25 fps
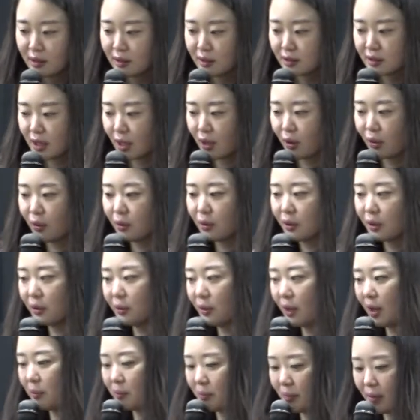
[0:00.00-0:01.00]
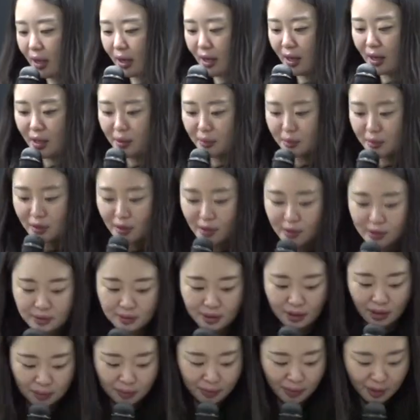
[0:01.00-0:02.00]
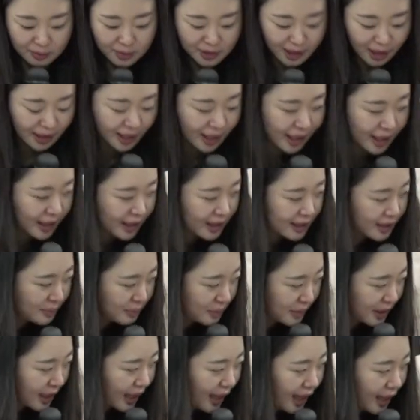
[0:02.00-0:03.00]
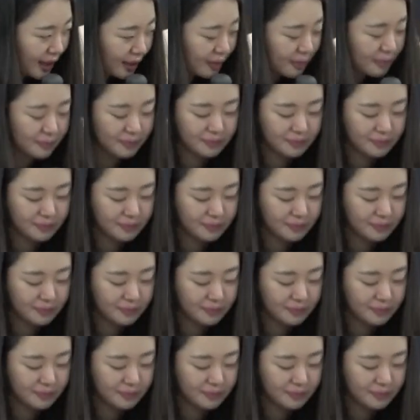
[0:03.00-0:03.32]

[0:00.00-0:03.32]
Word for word: 자, 고요한 밤, 거룩한 밤 찬양하겠습니다.